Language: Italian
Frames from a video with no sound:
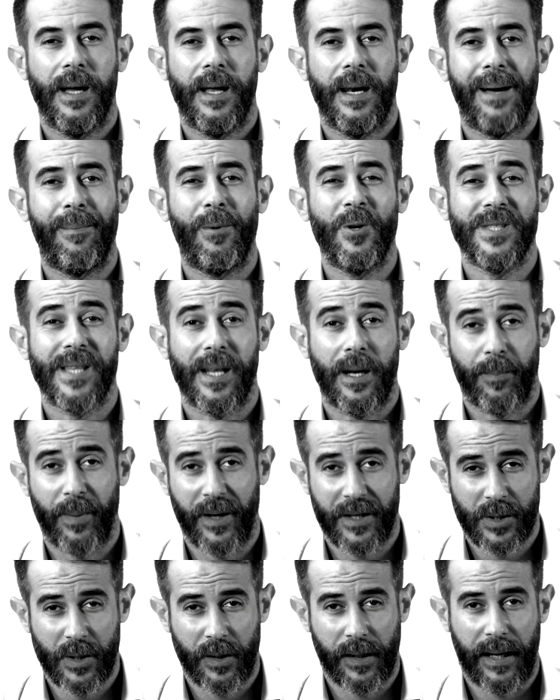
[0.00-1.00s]
La mostra
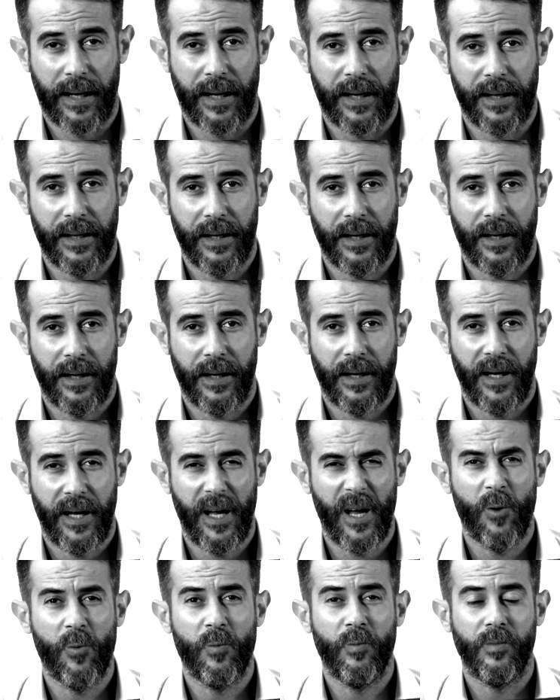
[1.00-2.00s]
personale
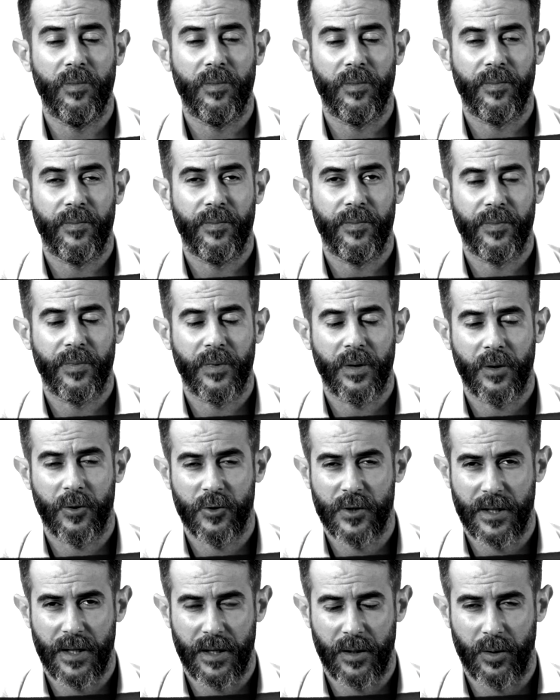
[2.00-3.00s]
è un... ho
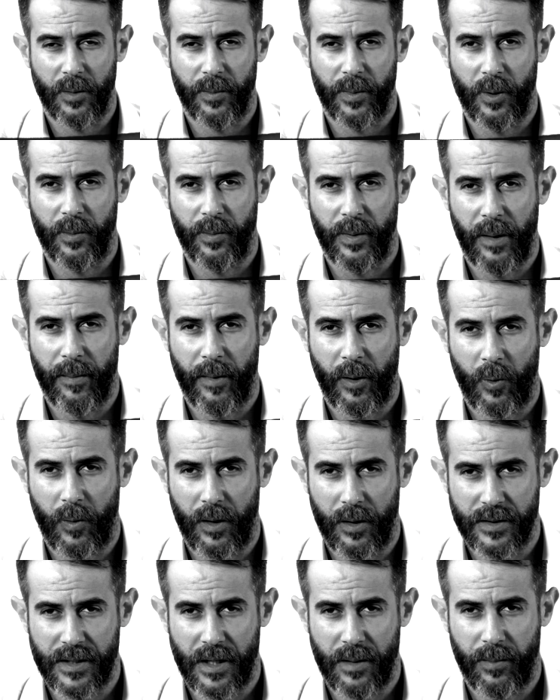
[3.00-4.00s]
già detto però prima un
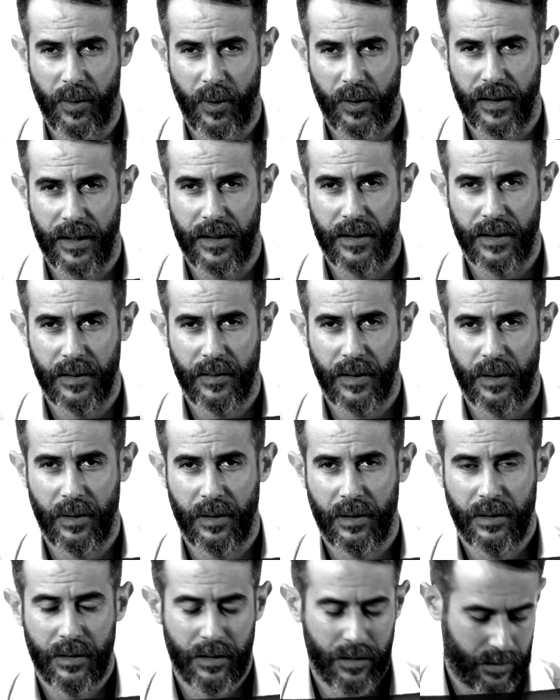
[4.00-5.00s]
qualcosa di importante,
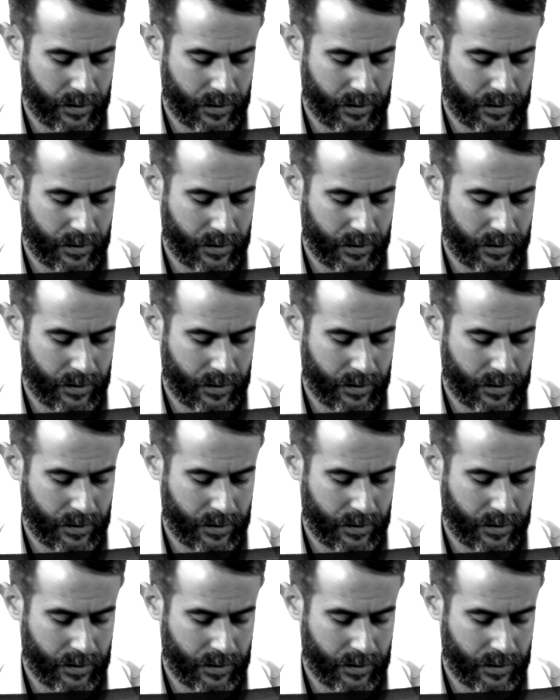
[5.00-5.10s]
vero?